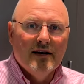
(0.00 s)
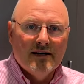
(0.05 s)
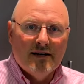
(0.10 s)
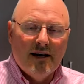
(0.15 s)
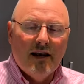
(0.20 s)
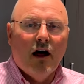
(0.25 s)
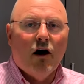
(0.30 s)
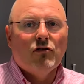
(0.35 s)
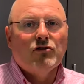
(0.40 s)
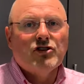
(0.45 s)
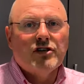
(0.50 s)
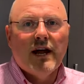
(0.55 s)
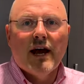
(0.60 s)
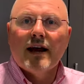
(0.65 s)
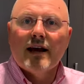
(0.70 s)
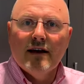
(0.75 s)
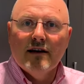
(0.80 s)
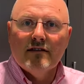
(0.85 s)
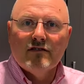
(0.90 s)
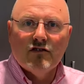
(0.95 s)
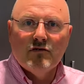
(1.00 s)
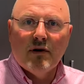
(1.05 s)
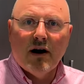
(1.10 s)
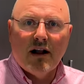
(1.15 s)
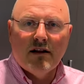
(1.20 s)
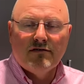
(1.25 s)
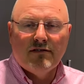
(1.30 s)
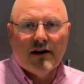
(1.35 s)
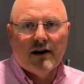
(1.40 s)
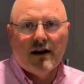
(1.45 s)
die Lautstärke ist
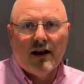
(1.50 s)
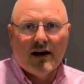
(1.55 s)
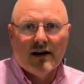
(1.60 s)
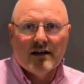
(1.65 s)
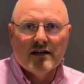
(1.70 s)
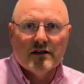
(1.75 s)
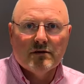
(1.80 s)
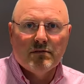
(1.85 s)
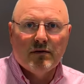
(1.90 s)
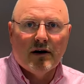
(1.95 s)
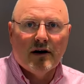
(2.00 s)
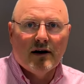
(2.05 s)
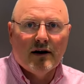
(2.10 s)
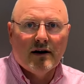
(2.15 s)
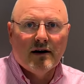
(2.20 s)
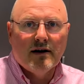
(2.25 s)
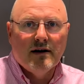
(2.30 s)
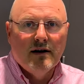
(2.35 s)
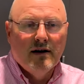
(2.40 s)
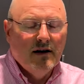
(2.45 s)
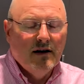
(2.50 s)
überall vergleichbar